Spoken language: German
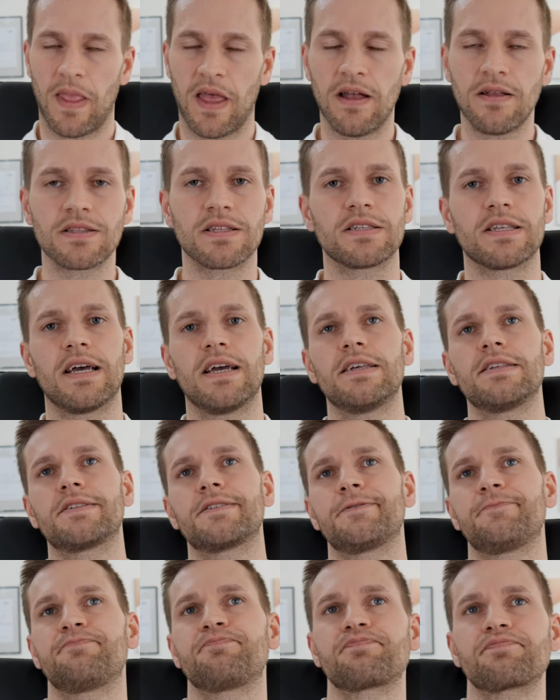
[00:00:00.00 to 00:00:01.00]
Ja, das
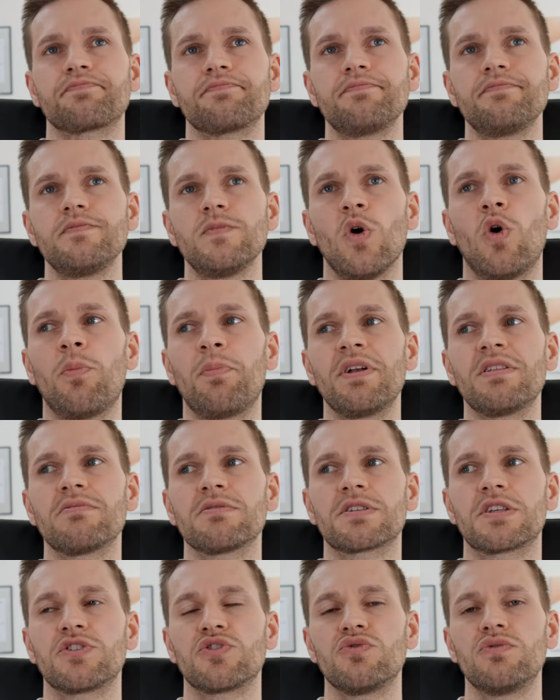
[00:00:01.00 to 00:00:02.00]
heißt, ob
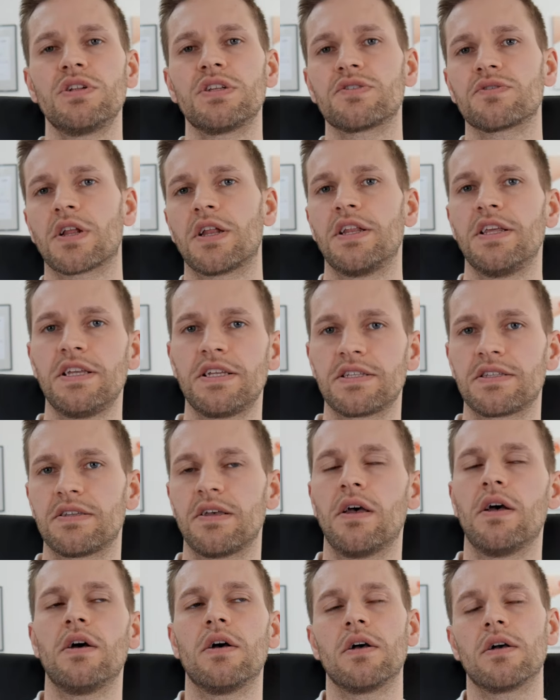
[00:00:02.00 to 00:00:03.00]
etwas gesund ist oder nicht,
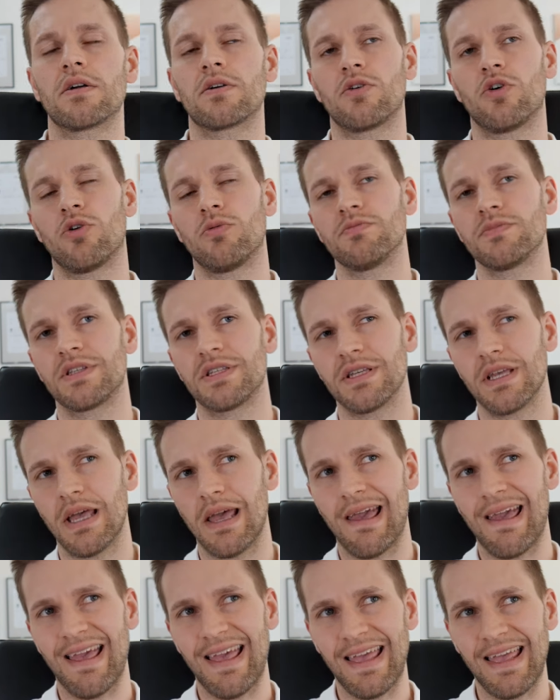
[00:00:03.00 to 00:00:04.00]
kommt
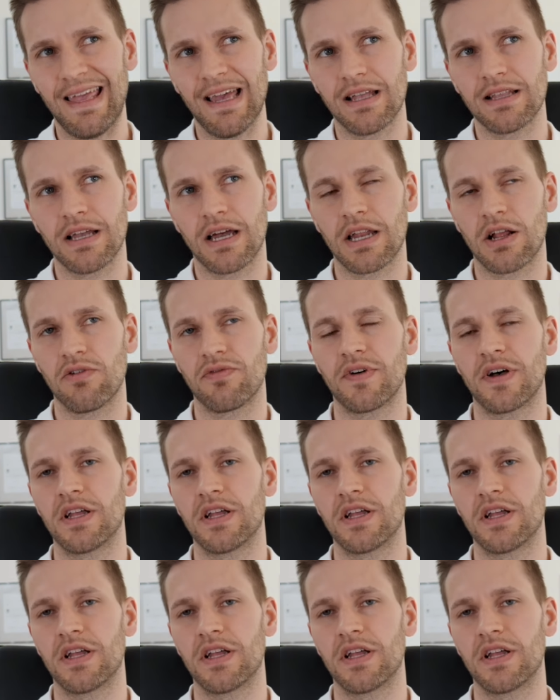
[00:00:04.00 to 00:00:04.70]
eher darauf